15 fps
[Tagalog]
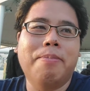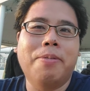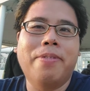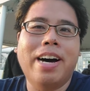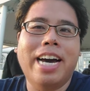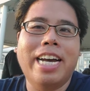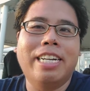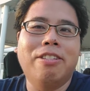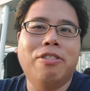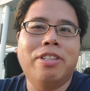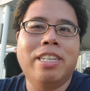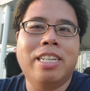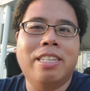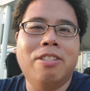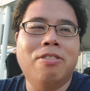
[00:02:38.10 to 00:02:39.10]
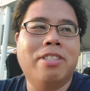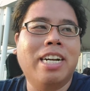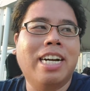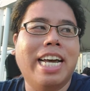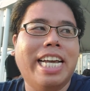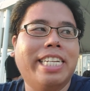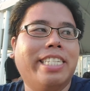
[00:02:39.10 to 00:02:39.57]
babae doon, doon
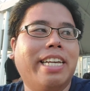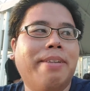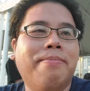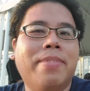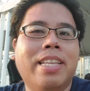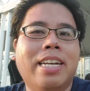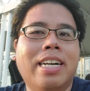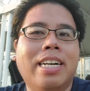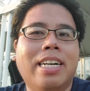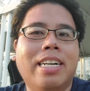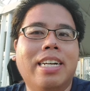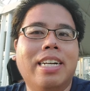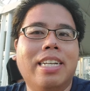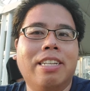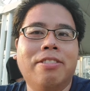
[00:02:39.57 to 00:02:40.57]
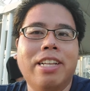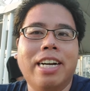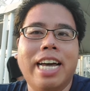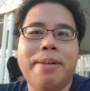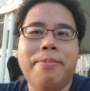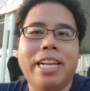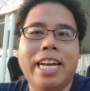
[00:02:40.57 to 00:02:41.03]
taga SM na yung
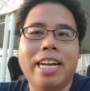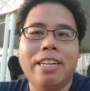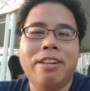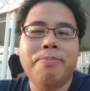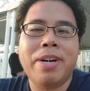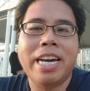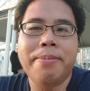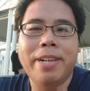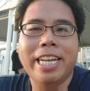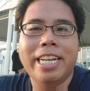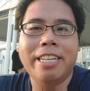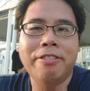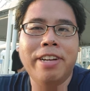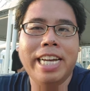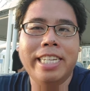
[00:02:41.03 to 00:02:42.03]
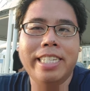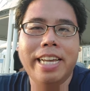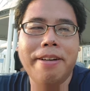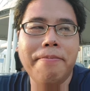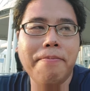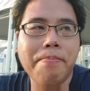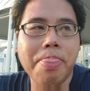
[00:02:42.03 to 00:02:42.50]
taga Iblea, yung mga Iblea ng
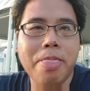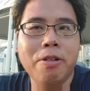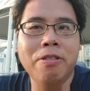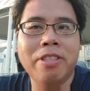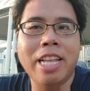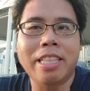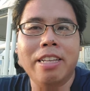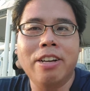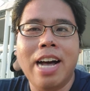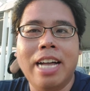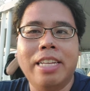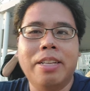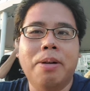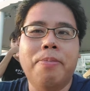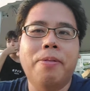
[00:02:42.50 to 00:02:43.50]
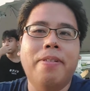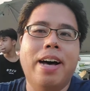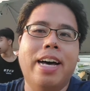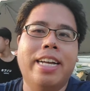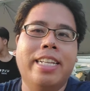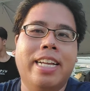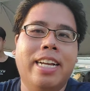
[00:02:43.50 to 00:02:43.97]
SM yung, yung anin na
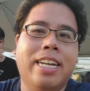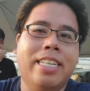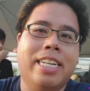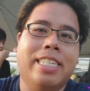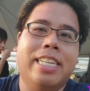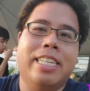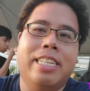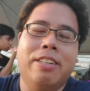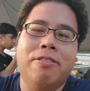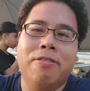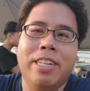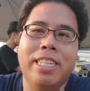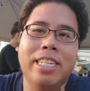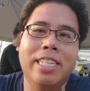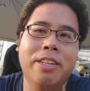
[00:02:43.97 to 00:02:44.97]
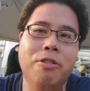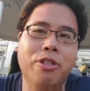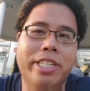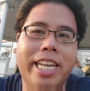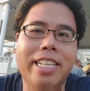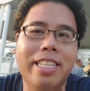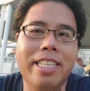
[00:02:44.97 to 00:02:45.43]
babae na yung isa si
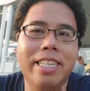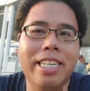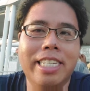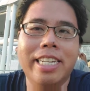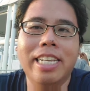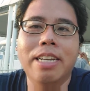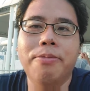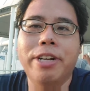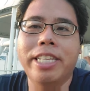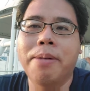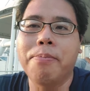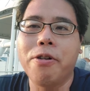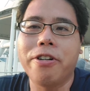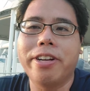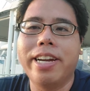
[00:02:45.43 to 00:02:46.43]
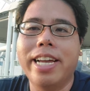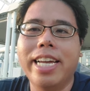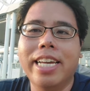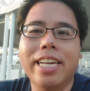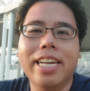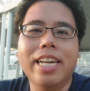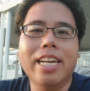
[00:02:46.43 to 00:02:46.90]
Rosel celebrate ng birthday
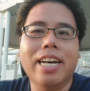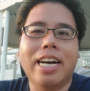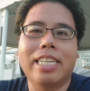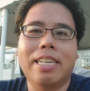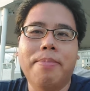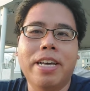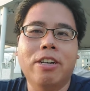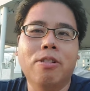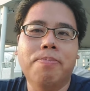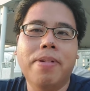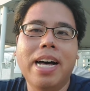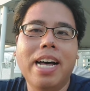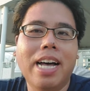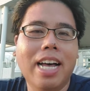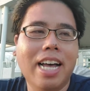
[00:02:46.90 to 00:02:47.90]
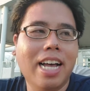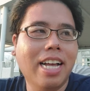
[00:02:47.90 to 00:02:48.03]
kasabay ko pa